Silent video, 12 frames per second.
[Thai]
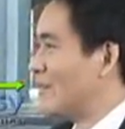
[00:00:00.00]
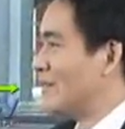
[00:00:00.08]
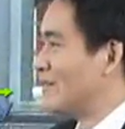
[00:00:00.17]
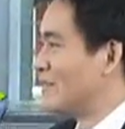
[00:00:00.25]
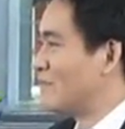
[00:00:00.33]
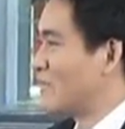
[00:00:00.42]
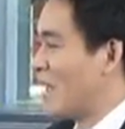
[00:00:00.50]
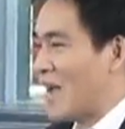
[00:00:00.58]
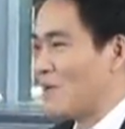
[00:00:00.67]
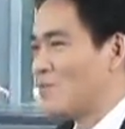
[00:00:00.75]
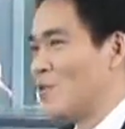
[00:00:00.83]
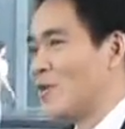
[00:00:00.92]
ซึ่งปัญหา
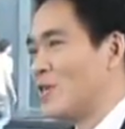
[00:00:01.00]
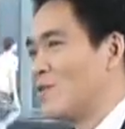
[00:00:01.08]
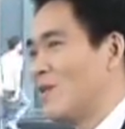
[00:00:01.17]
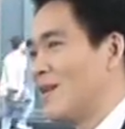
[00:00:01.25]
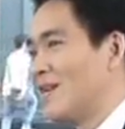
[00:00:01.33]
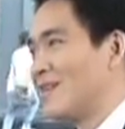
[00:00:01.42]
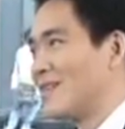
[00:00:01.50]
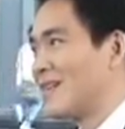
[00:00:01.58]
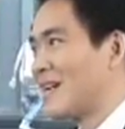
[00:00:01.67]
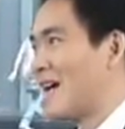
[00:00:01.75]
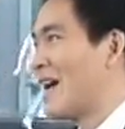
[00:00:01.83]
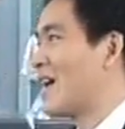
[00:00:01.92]
คุณเหมือนนึกว่า
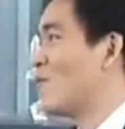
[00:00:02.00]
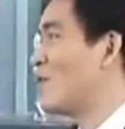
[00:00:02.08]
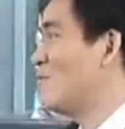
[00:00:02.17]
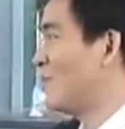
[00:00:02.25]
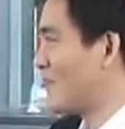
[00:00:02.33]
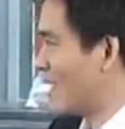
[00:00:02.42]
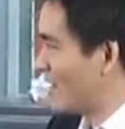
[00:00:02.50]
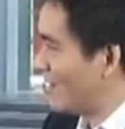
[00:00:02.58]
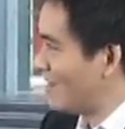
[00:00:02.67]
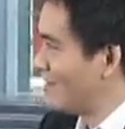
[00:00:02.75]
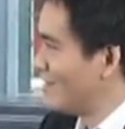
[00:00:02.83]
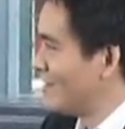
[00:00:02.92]
ใครๆก็คิดเหมือนกันนะ
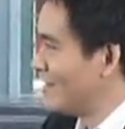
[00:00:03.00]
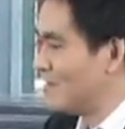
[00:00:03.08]
หรือ